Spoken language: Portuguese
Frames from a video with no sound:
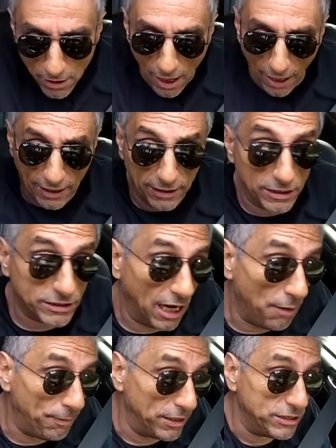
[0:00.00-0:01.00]
Agradecer a
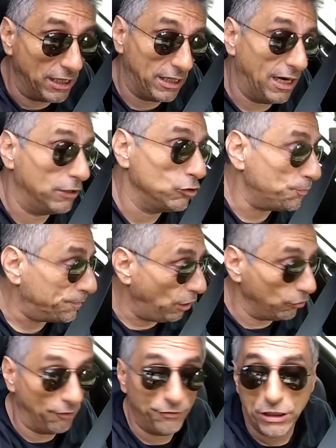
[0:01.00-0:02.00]
rapaziada lá do
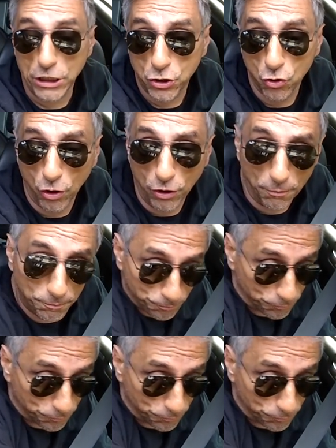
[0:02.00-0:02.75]
Hospital 9 de Julho,